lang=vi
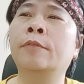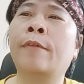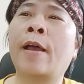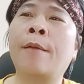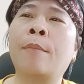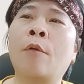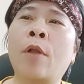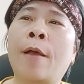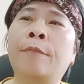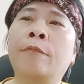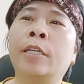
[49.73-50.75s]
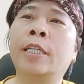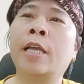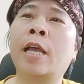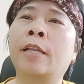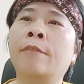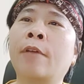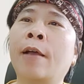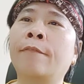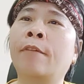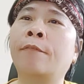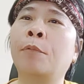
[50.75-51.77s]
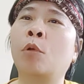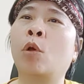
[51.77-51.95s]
bảo đảm việc thi hành hiến pháp và pháp luật